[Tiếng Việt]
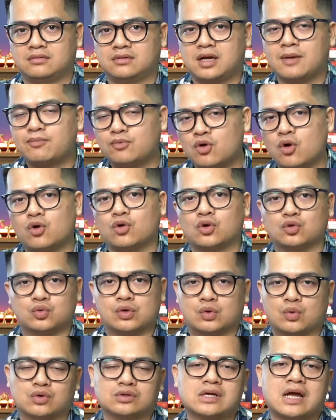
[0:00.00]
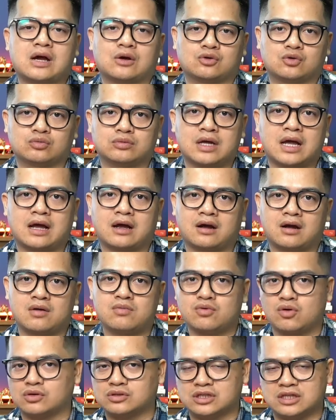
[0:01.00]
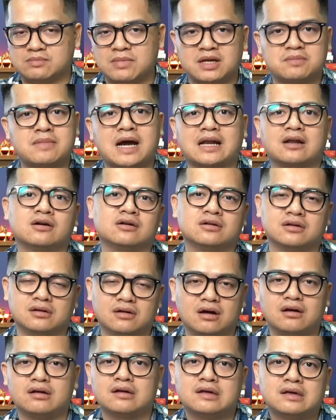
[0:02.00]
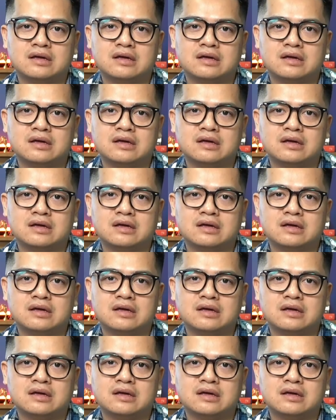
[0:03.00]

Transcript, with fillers: cấp độ đội tuyển quốc gia của chúng ta không còn gì bết bát hơn nữa,